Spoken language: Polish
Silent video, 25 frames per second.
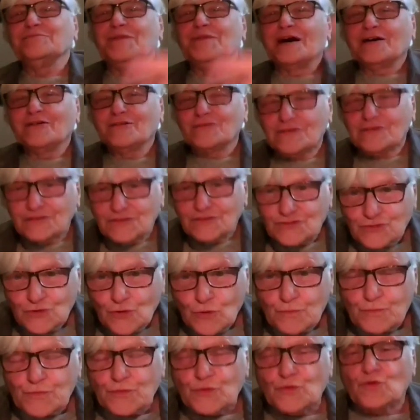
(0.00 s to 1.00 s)
także
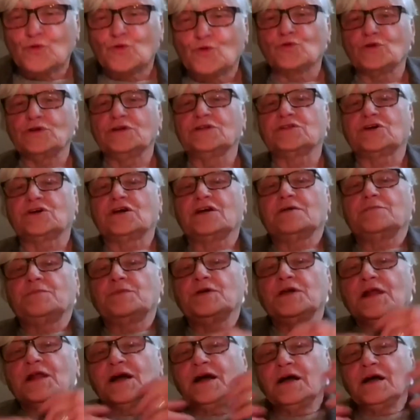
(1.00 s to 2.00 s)
opowiadasz. I
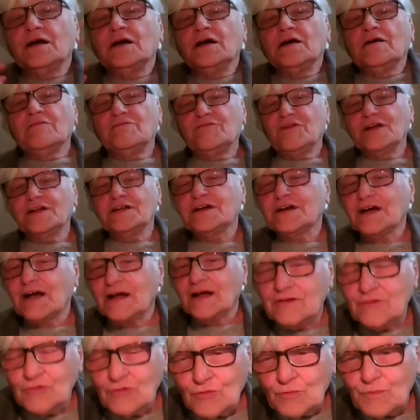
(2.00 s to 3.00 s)
ten syn miał
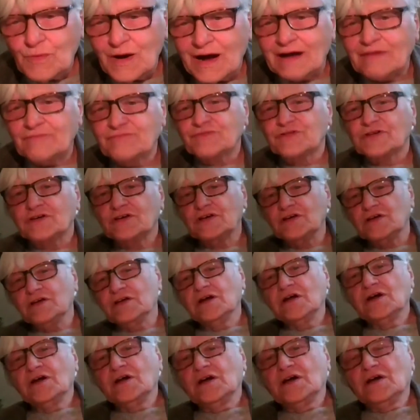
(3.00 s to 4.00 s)
żonę, była to
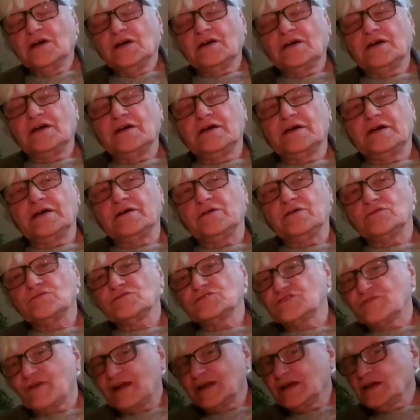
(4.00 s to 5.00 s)
wielka miłość,
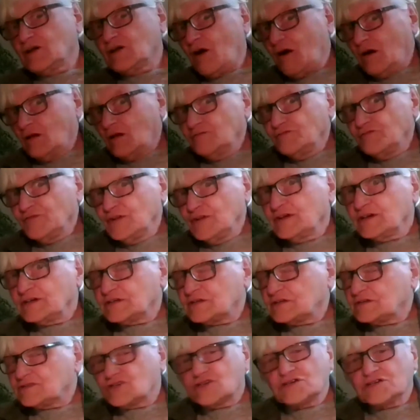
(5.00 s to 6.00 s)
ale i
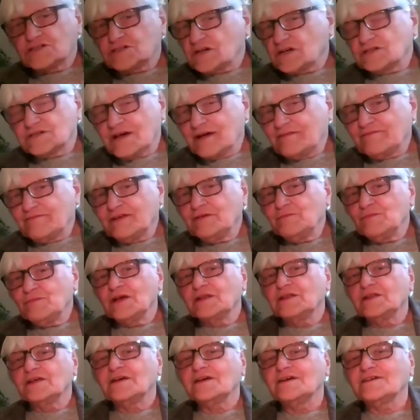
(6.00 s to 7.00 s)
konflikt czysto
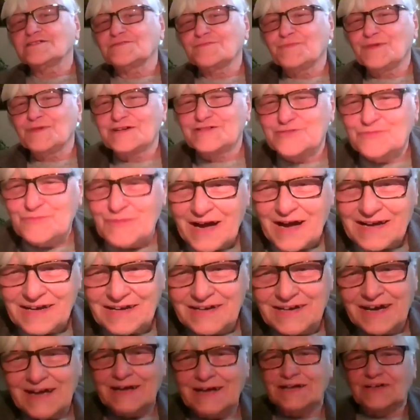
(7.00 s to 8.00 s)
współczesny między matką
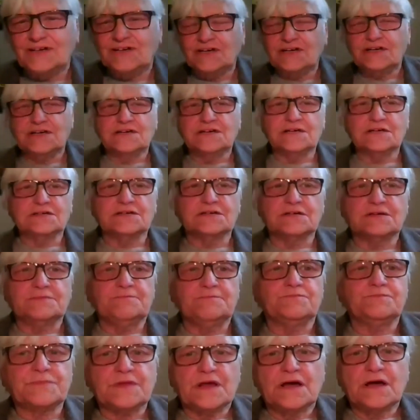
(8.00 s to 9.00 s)
i synową.
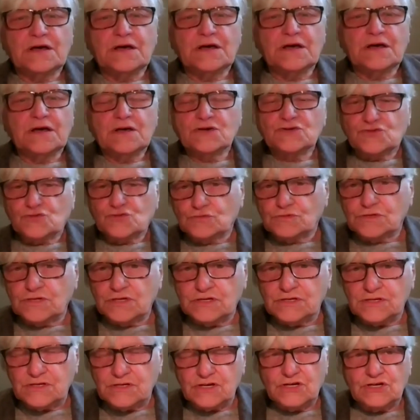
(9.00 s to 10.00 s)
A więc
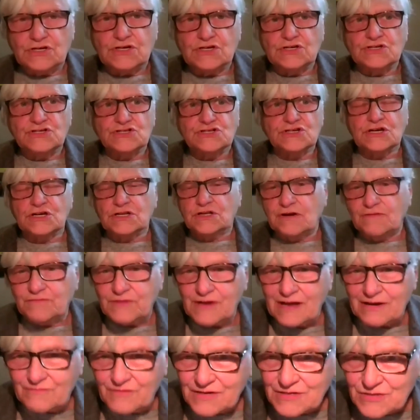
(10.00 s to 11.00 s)
mamy tu też literaturę,
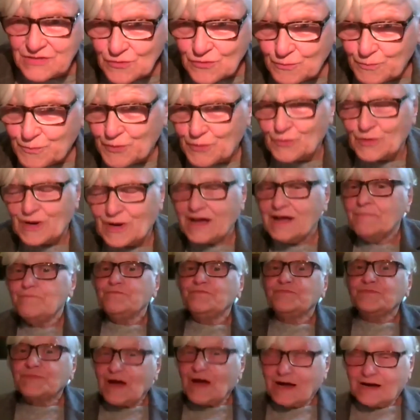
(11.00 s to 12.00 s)
literaturę
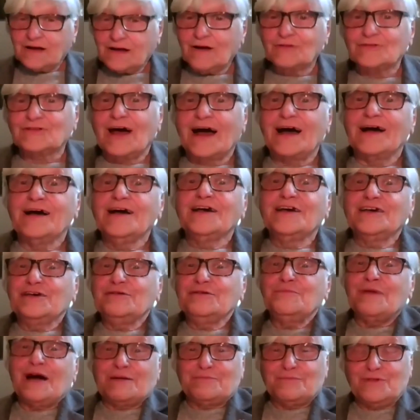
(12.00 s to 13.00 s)
fabularną,
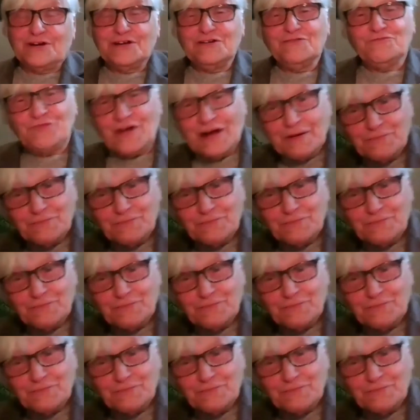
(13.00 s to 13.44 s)
nie tylko